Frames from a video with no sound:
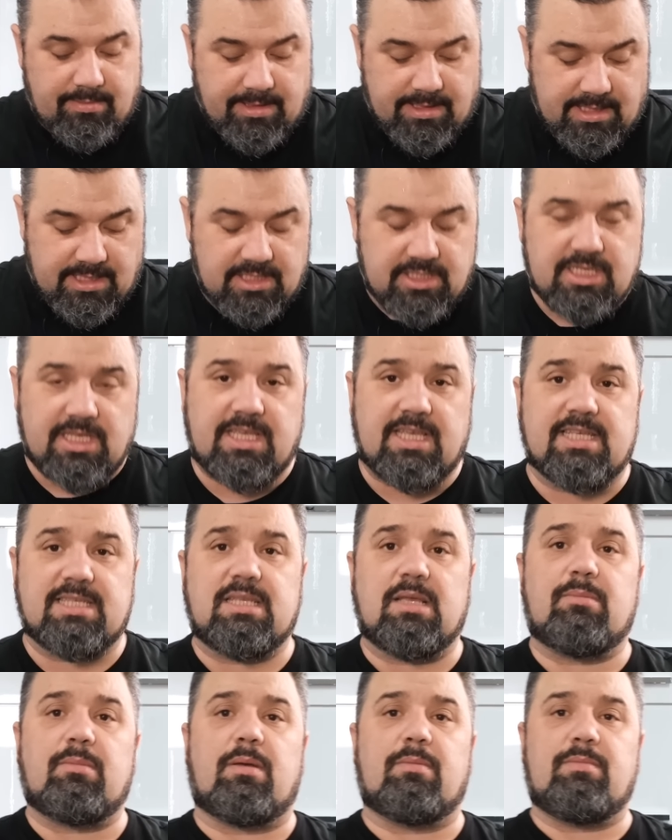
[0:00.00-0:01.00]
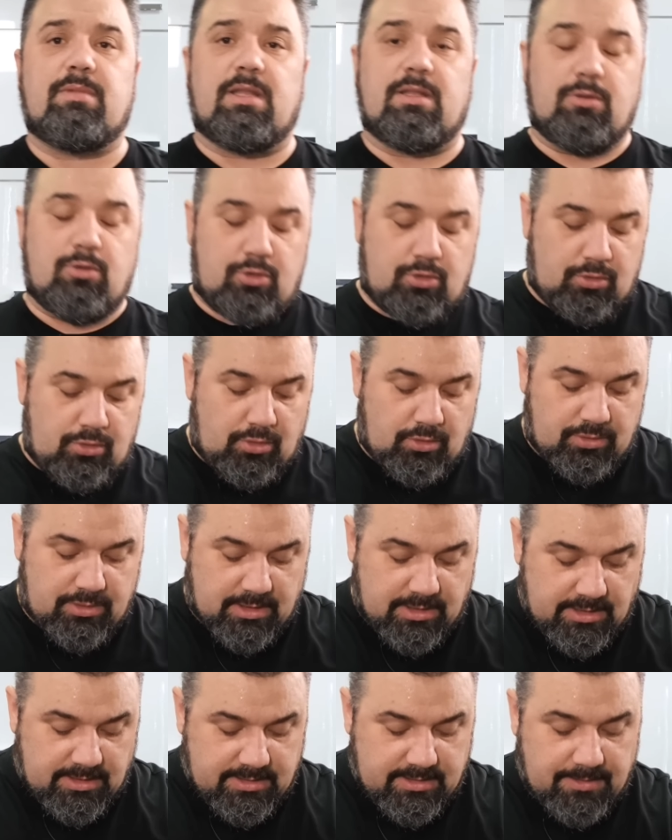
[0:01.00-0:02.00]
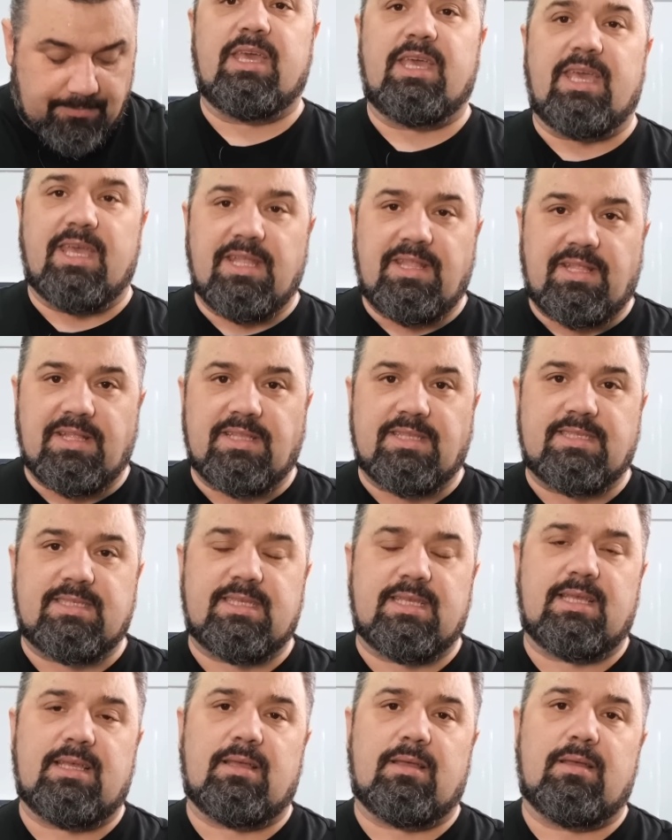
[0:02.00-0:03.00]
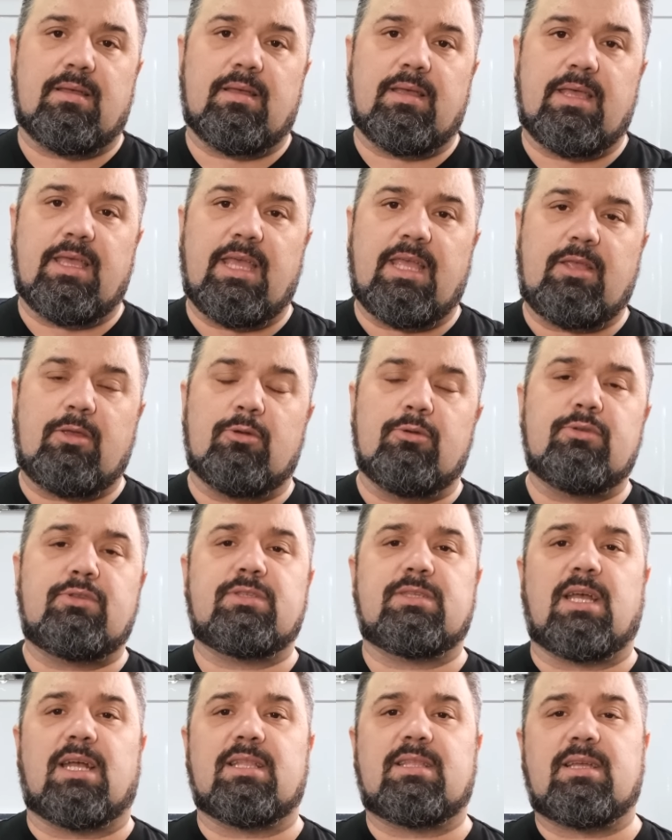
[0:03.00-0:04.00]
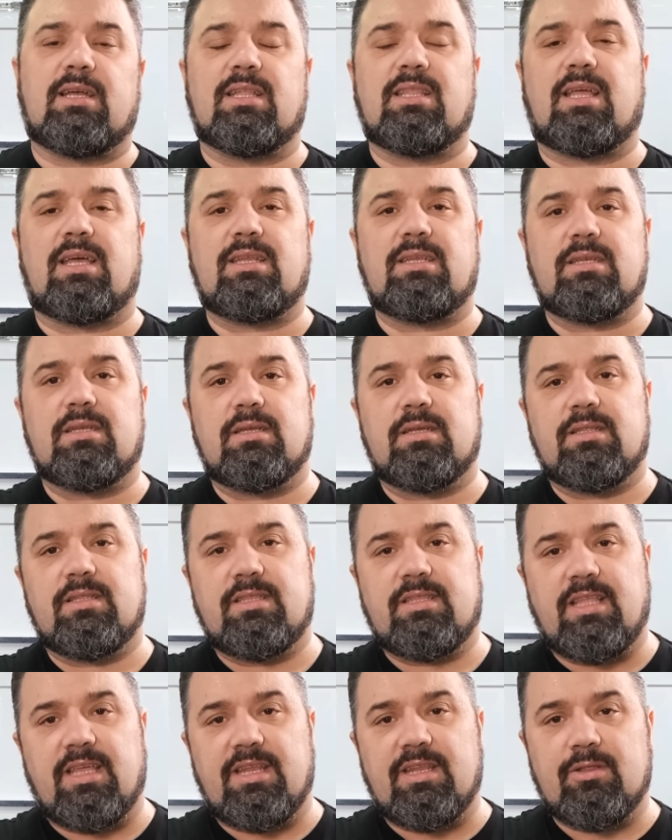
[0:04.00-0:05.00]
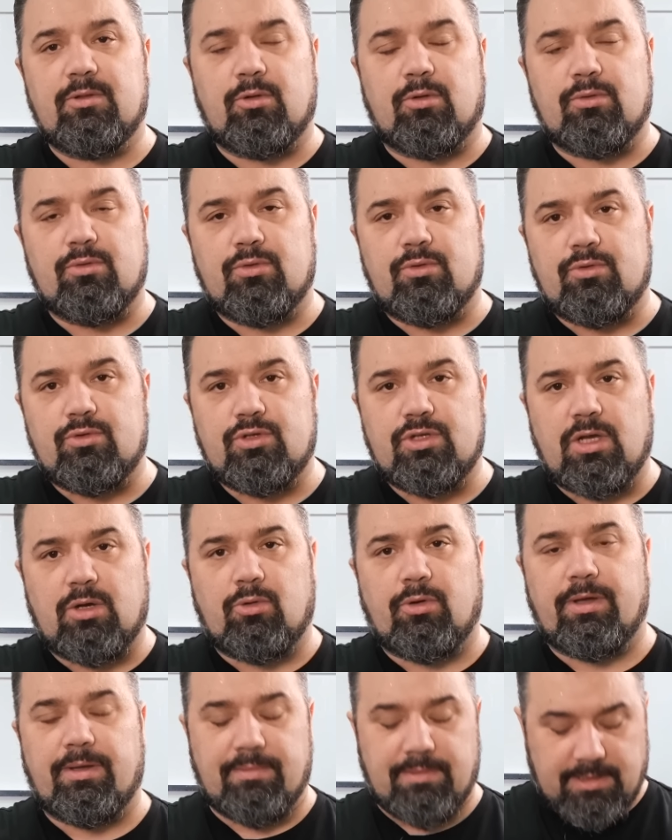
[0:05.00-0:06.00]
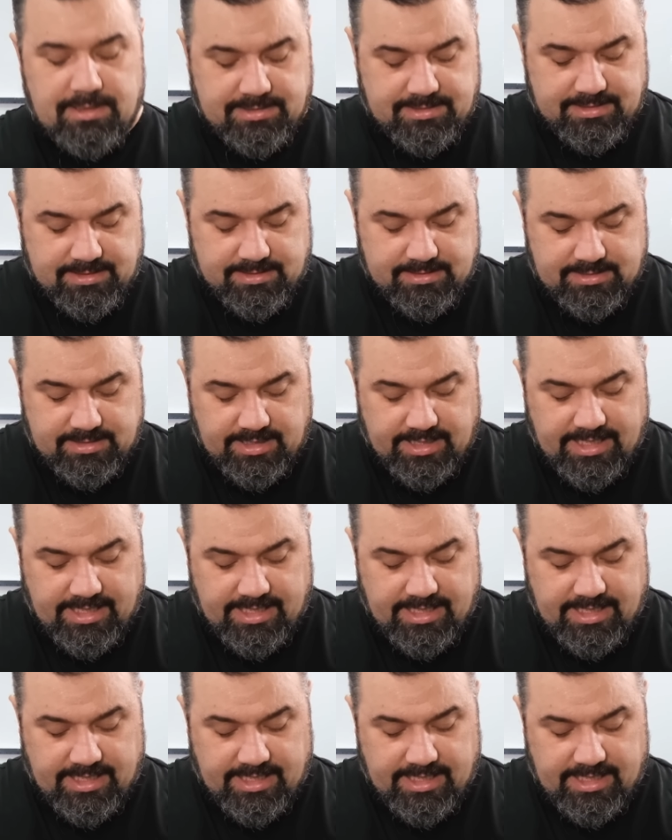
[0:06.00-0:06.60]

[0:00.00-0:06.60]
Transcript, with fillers: ben ince kesemem diye düşünüyorsanız etinizi 2-3 saat kadar derin dondurucuya koyabilirsiniz.